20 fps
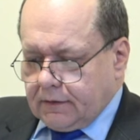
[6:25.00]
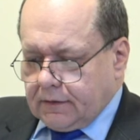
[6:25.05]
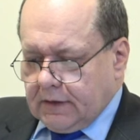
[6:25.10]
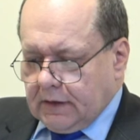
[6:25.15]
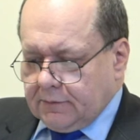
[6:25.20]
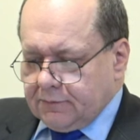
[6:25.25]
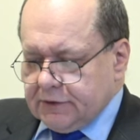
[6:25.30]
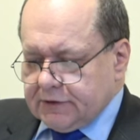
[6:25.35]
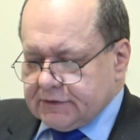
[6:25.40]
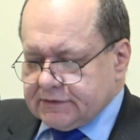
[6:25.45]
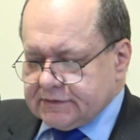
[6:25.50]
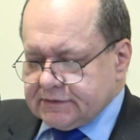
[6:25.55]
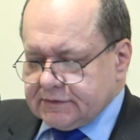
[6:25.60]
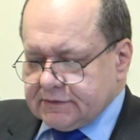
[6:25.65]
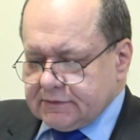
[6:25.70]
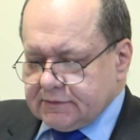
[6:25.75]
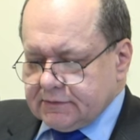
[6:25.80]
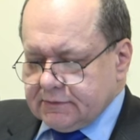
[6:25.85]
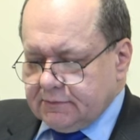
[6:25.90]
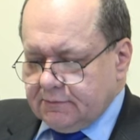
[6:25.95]
tam
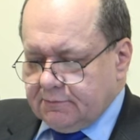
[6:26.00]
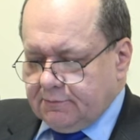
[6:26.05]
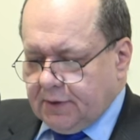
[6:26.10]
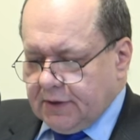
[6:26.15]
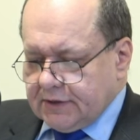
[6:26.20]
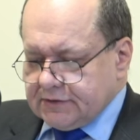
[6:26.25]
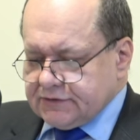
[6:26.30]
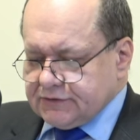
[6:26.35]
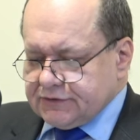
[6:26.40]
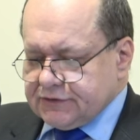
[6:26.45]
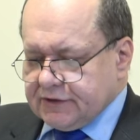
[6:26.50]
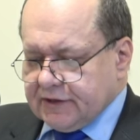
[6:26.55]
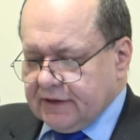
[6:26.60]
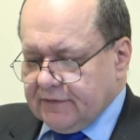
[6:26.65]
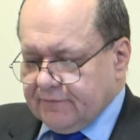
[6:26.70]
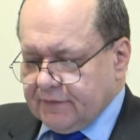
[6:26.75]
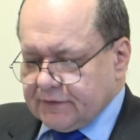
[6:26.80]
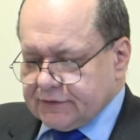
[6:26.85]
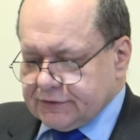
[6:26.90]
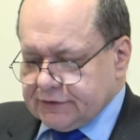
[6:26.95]
jest bardzo
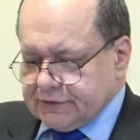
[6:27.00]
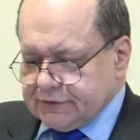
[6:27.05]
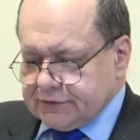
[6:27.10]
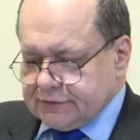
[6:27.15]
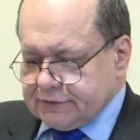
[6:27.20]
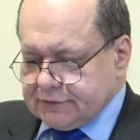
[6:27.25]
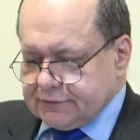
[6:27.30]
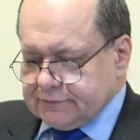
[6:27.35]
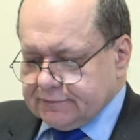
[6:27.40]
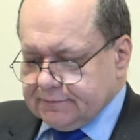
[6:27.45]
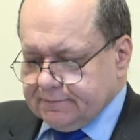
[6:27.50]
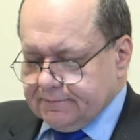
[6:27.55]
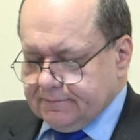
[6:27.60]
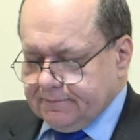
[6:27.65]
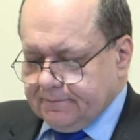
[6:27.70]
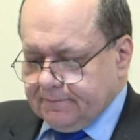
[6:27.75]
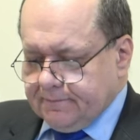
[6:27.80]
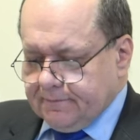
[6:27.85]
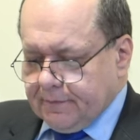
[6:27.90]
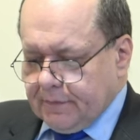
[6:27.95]
ciekawa rzecz,
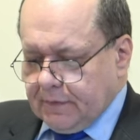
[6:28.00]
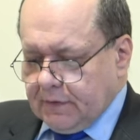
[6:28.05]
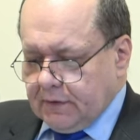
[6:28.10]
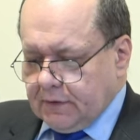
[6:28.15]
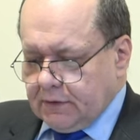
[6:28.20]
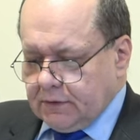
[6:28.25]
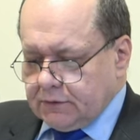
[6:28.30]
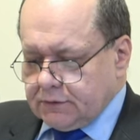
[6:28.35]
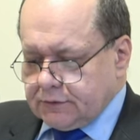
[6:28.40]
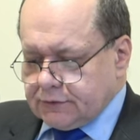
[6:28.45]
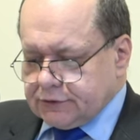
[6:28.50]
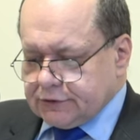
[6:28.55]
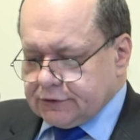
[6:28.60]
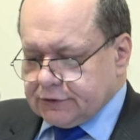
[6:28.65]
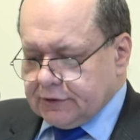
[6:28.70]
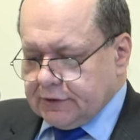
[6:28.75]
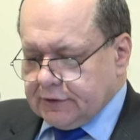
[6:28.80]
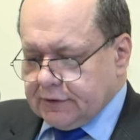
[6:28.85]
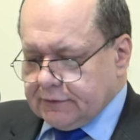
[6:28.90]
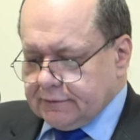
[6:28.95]

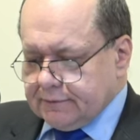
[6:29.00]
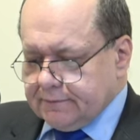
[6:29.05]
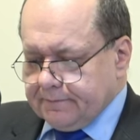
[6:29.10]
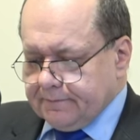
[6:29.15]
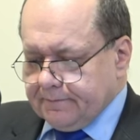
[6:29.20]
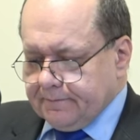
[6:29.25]
że